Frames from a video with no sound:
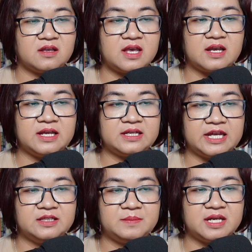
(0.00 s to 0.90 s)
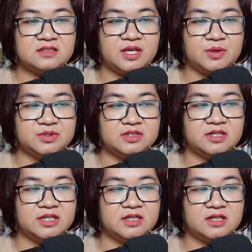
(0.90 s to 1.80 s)
Các anh hãy mang theo
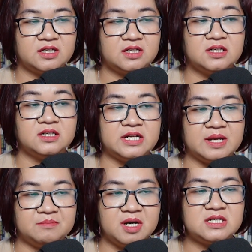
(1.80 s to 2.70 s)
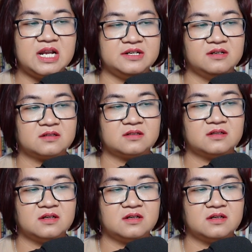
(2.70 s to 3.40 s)
người, đừng để mất là được.